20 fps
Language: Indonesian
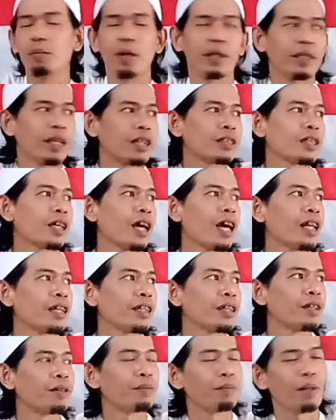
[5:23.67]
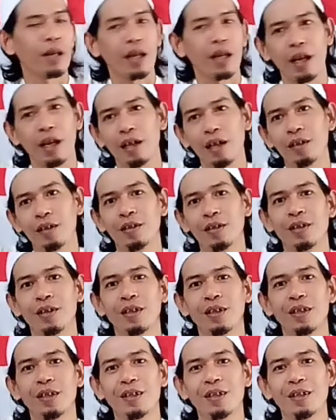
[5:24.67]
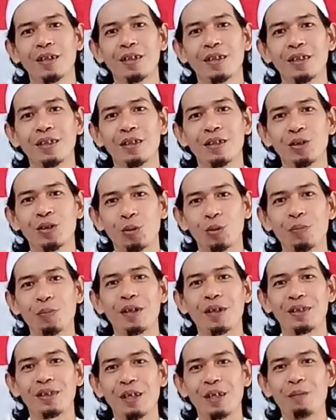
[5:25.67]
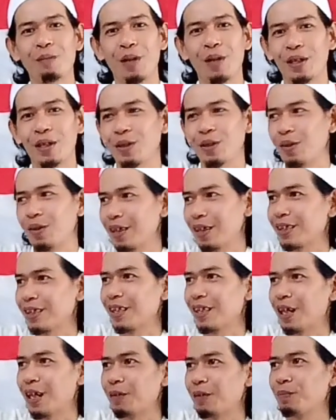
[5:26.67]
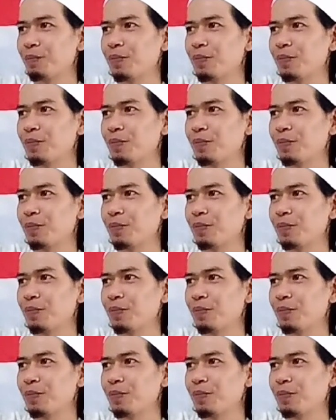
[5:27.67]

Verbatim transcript: Banyak sekali para super seniman Indonesia